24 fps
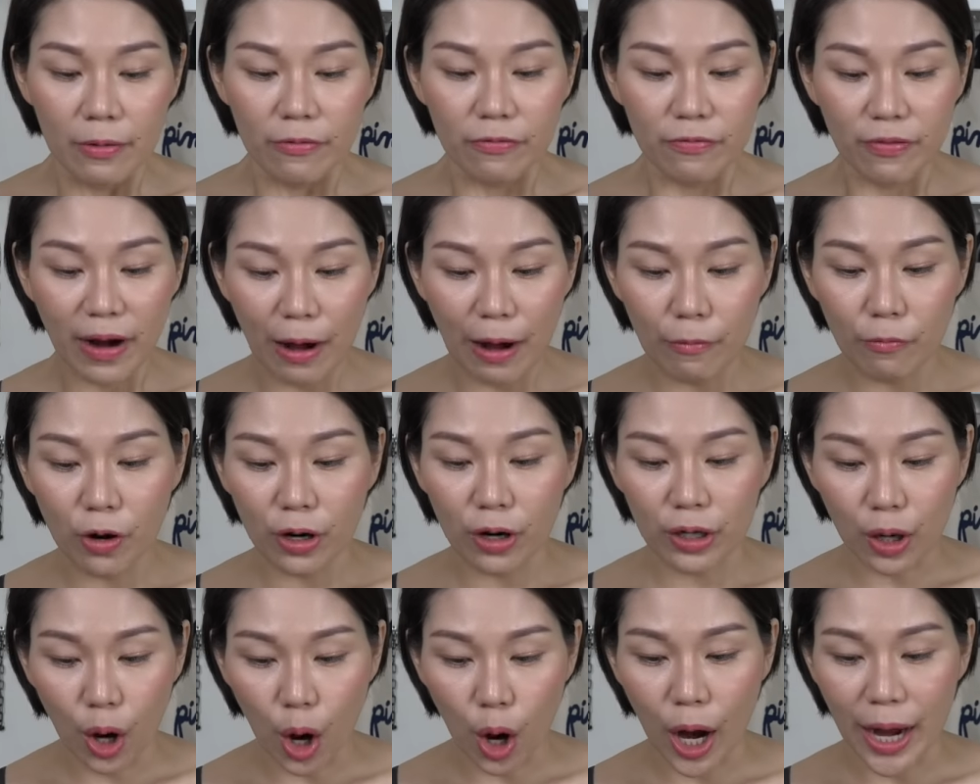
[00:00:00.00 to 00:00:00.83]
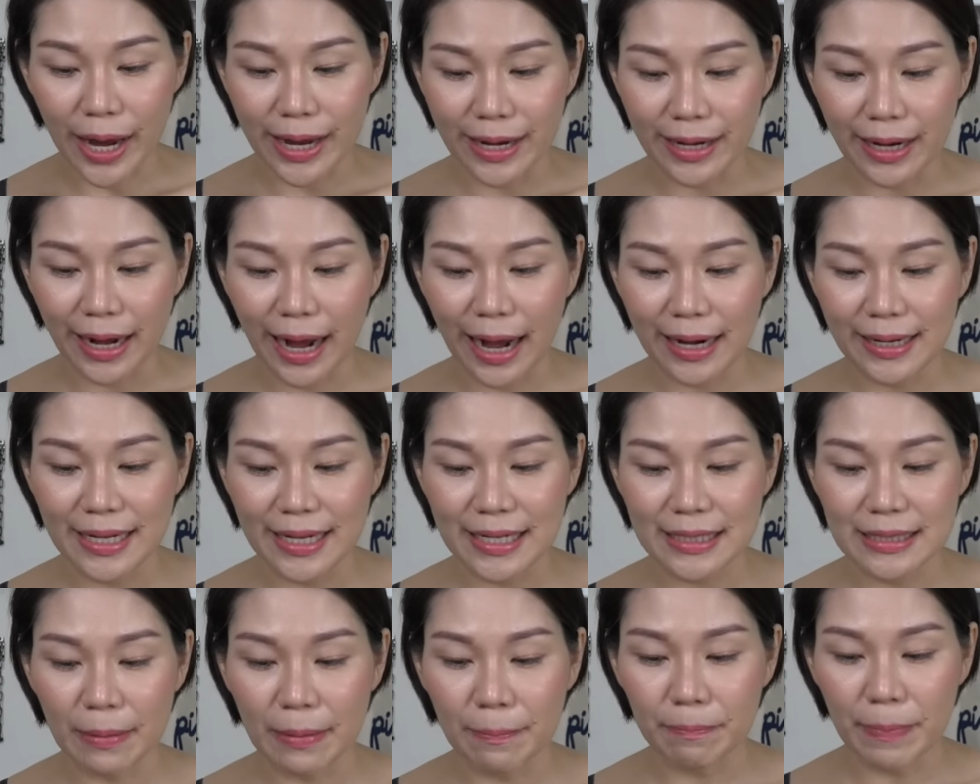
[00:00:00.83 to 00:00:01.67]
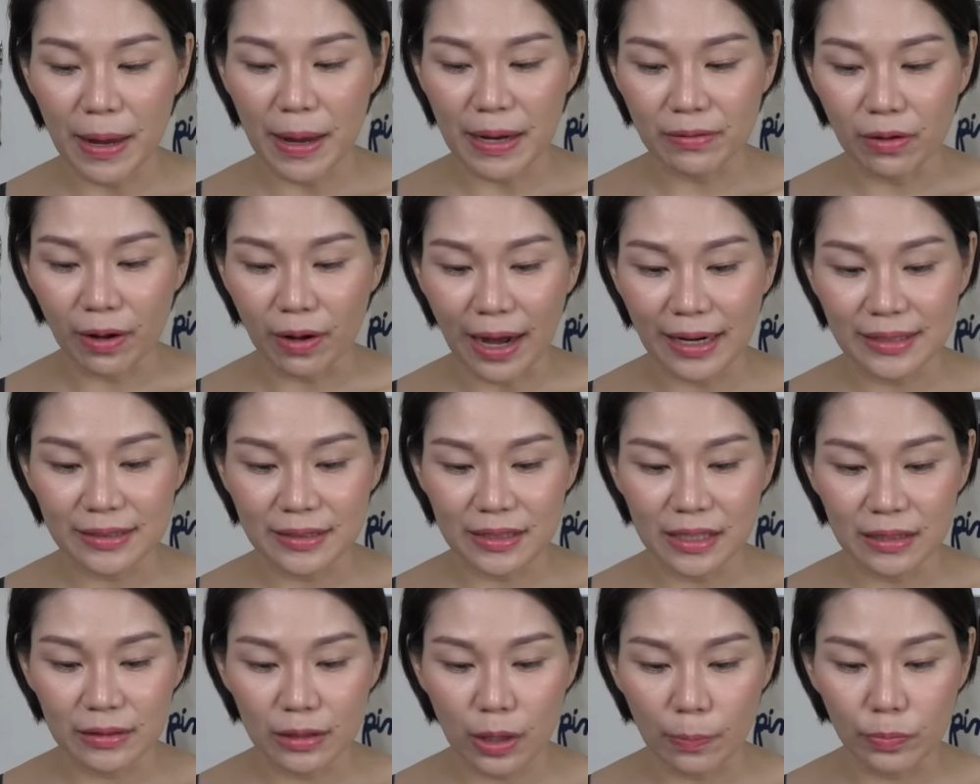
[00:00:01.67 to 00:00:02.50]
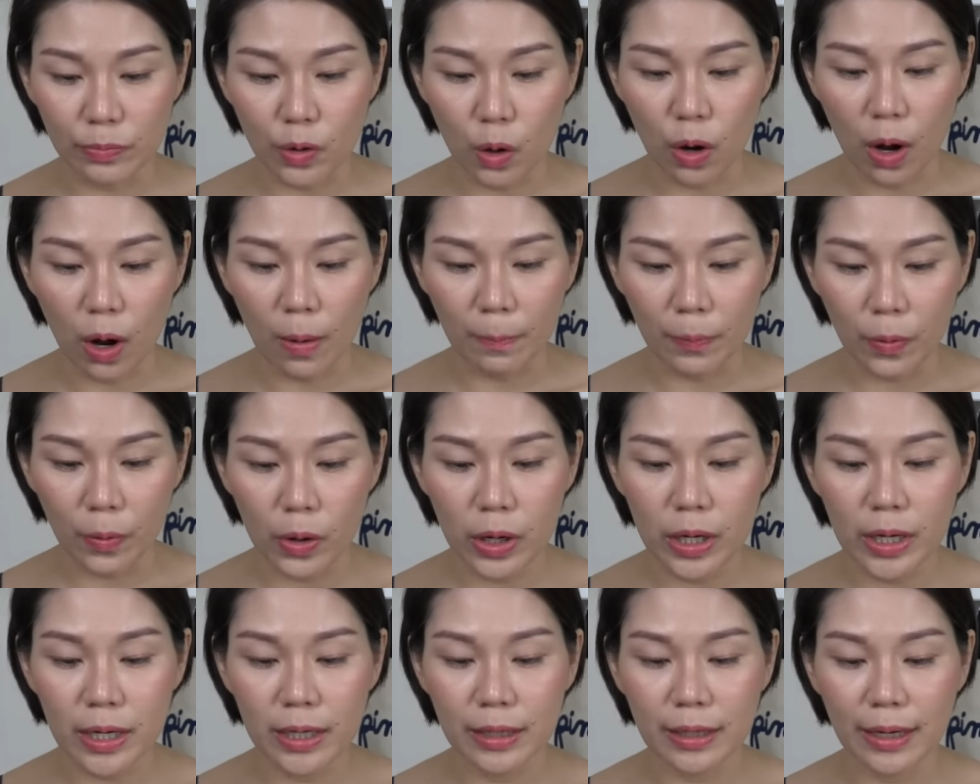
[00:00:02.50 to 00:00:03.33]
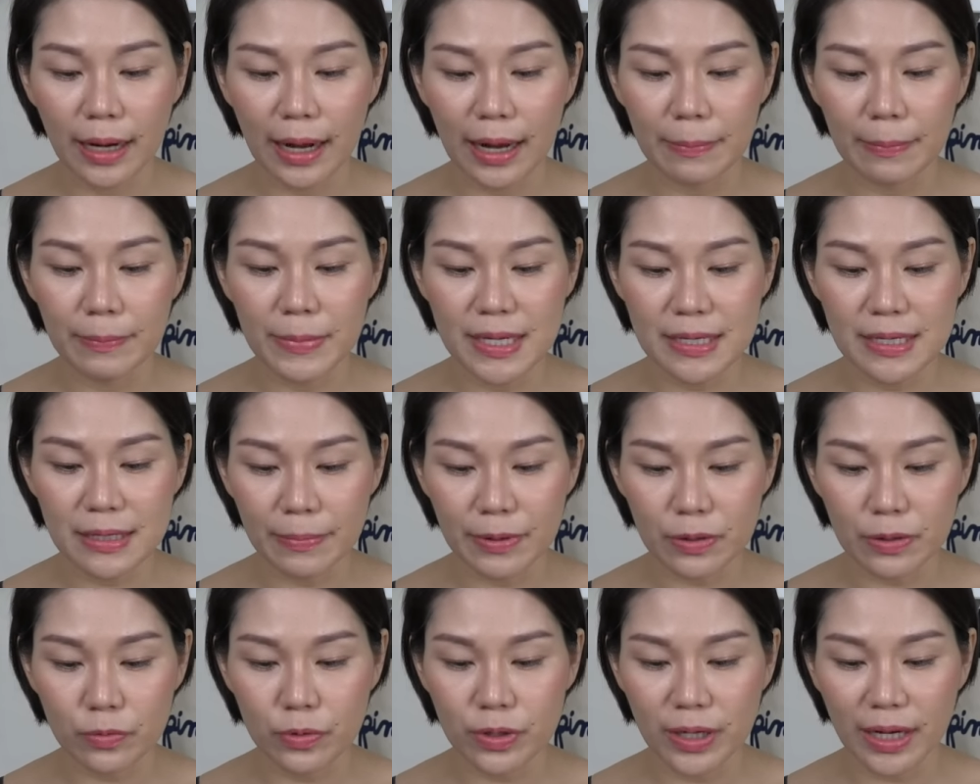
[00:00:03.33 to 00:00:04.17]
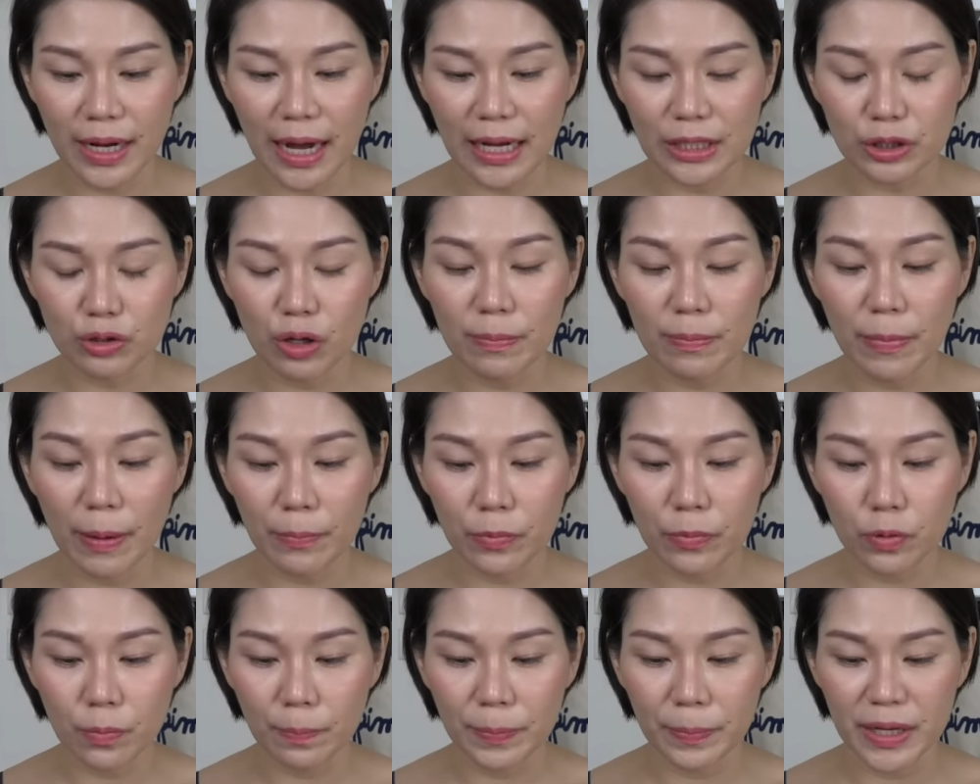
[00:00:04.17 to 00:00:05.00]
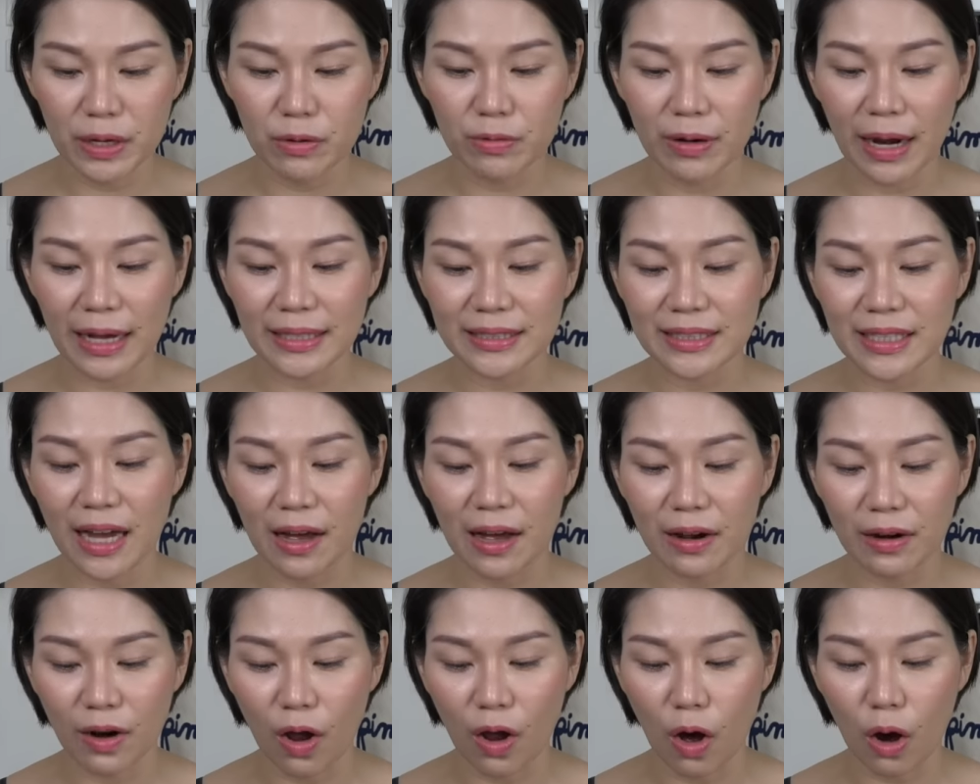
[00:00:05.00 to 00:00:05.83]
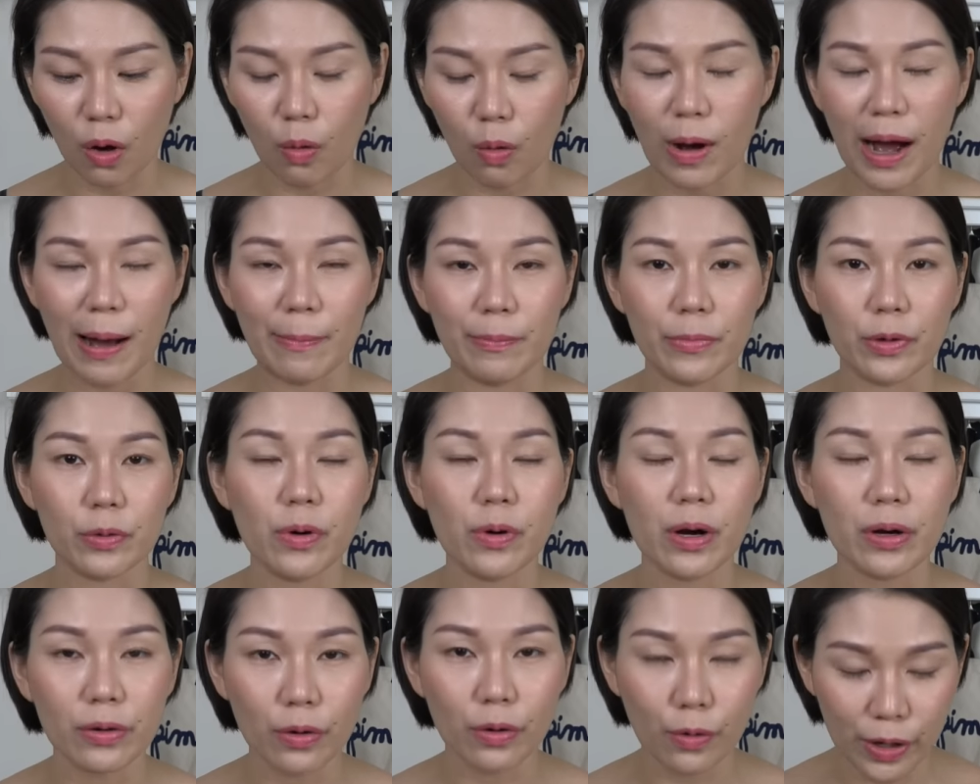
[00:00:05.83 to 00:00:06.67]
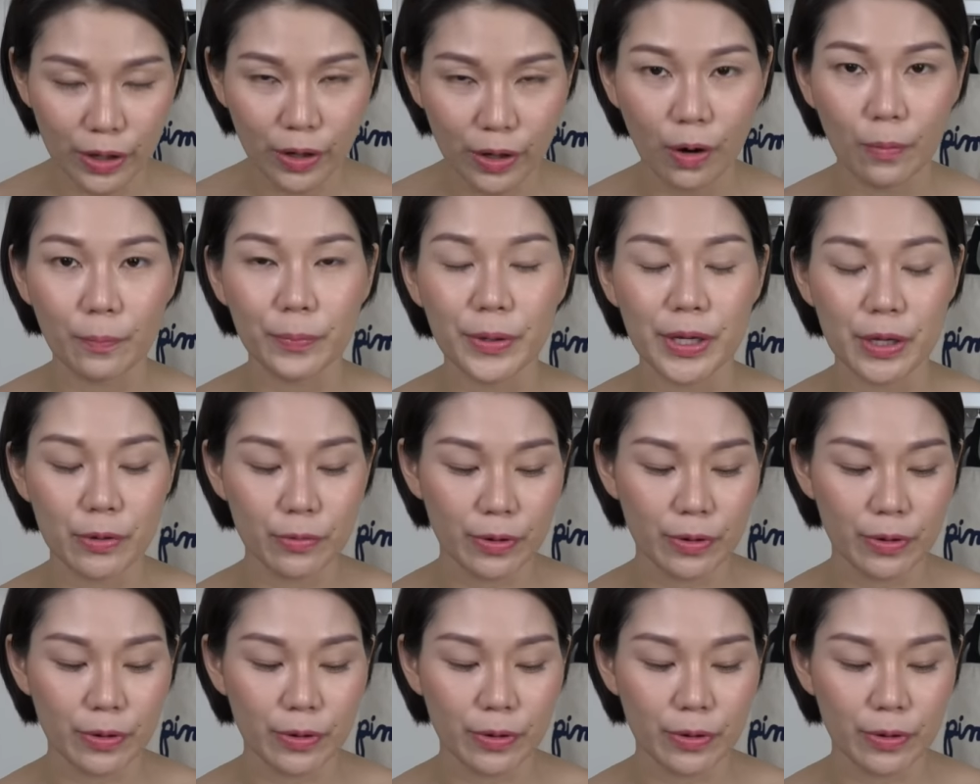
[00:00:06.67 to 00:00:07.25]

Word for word: ฟลาโวนอยด์นะคะที่จำเป็นต่อการเจริญเติบโตของพืชนะคะมีสรรพคุณในการช่วยบำรุงผิวและชะลอความร่วงโรยของผิ